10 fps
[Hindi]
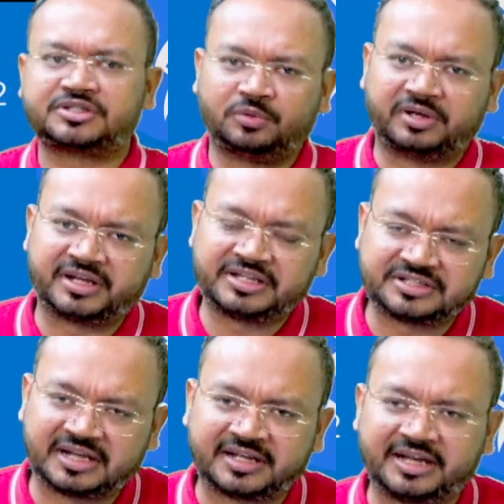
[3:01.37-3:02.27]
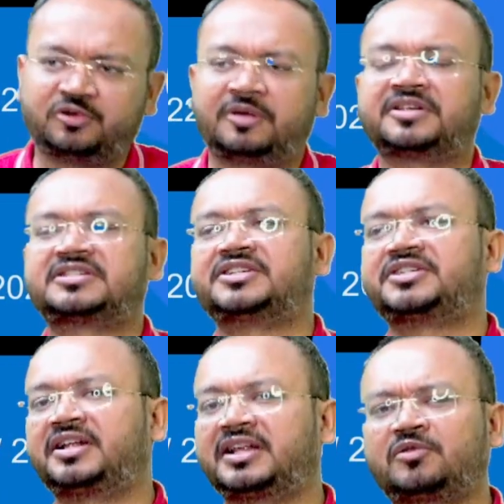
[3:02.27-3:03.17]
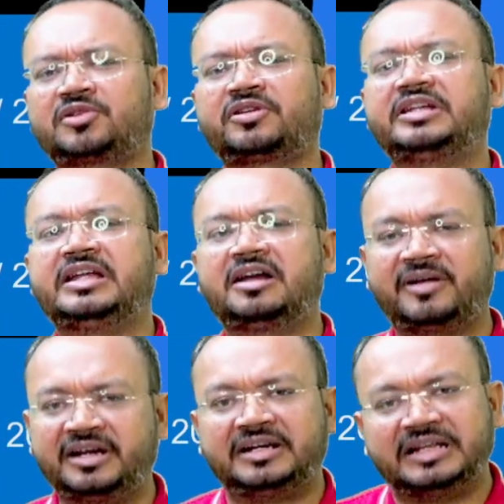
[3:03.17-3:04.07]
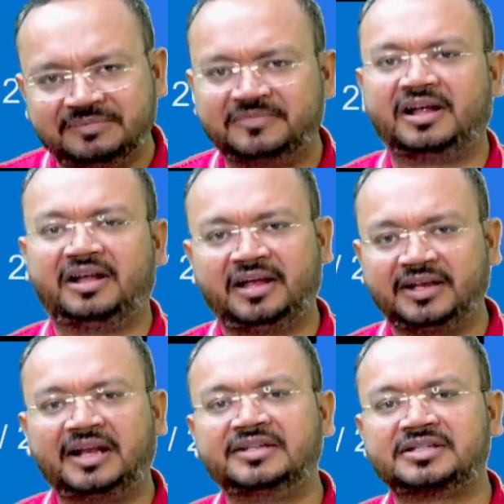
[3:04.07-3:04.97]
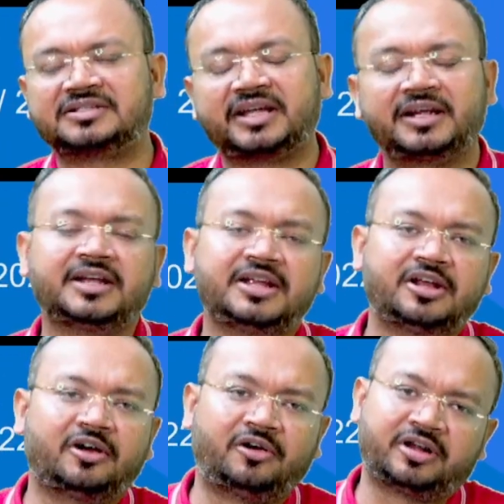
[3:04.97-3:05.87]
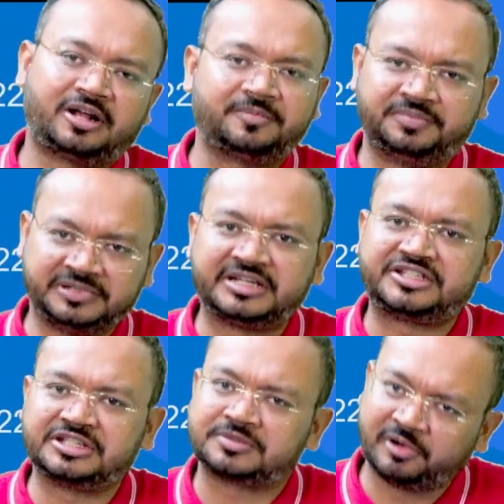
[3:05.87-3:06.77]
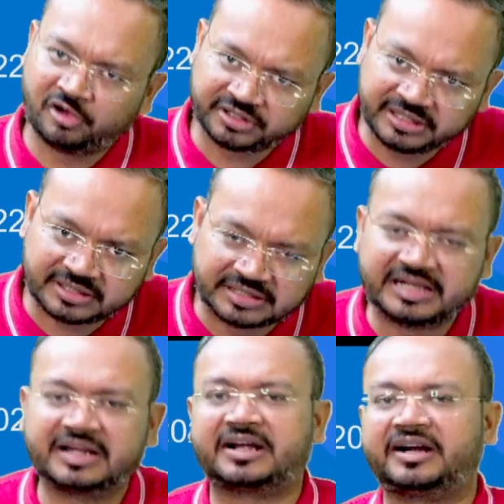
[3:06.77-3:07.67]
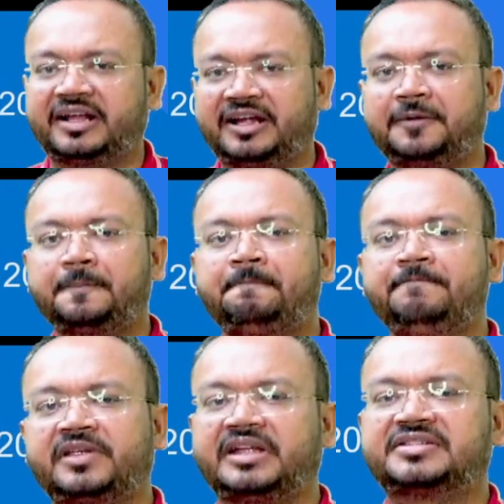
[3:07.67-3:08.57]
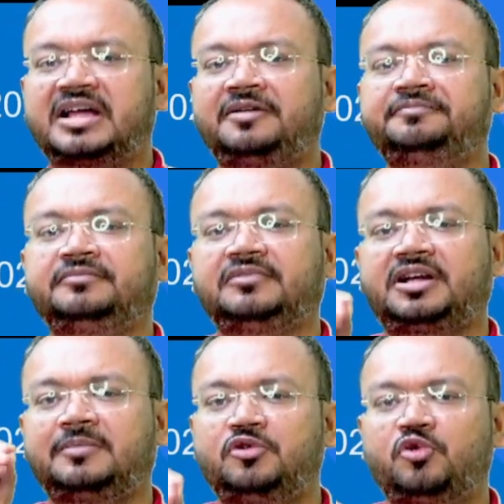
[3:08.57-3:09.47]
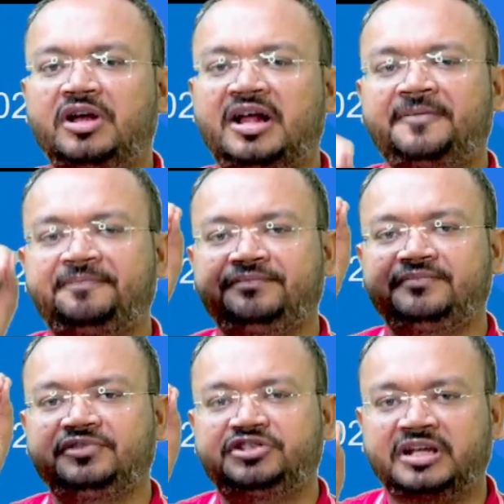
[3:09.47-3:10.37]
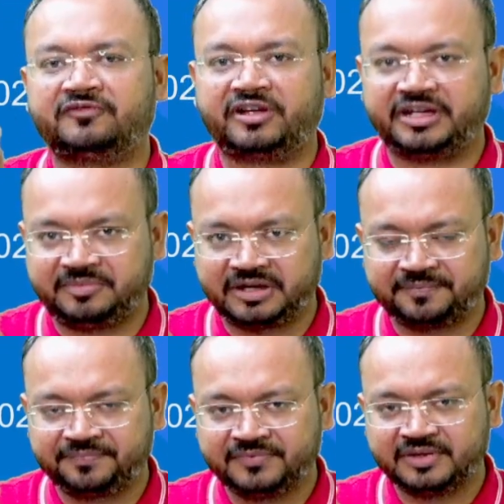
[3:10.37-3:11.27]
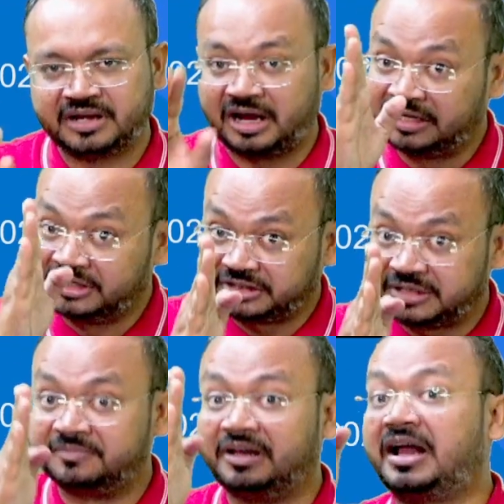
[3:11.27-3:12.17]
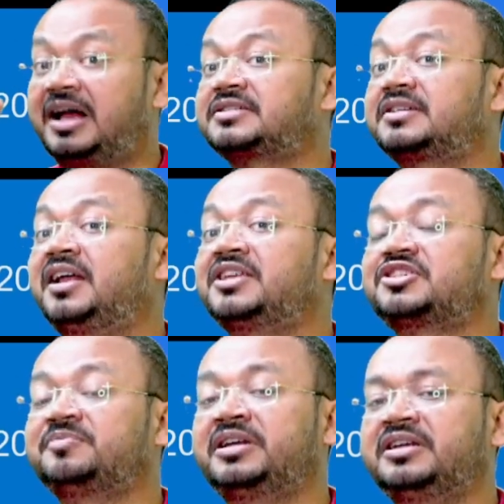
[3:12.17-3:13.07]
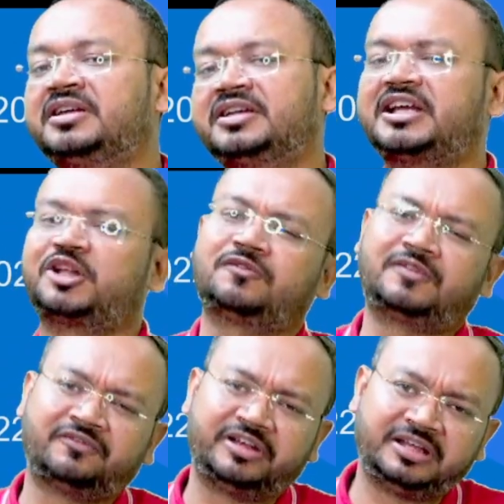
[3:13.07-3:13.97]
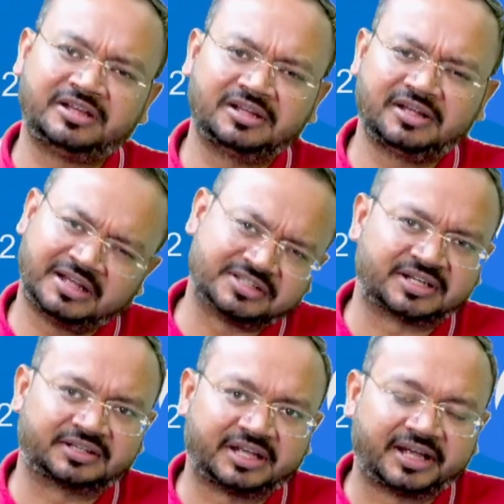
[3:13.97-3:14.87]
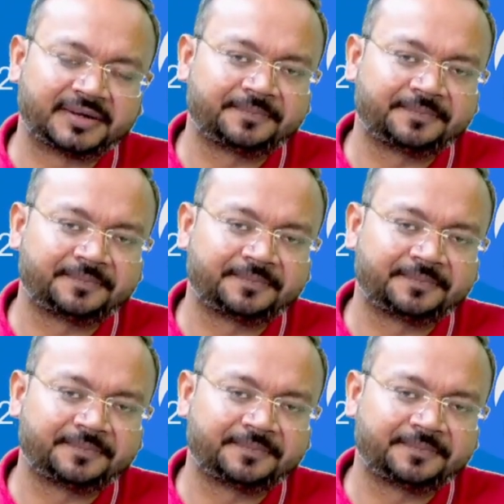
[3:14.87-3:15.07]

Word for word: होकर के इस जानकारी को आपके साथ शेयर कर रहा हूं क्योंकि ये हमारी टीम का एनालिसिस है और अब ये चीज़ बहुत ही क्लियर कट है कि एग्ज़ाम कब होगा जनवरी में अंतिम लास्ट लास्ट में या तो फरवरी लग सकता है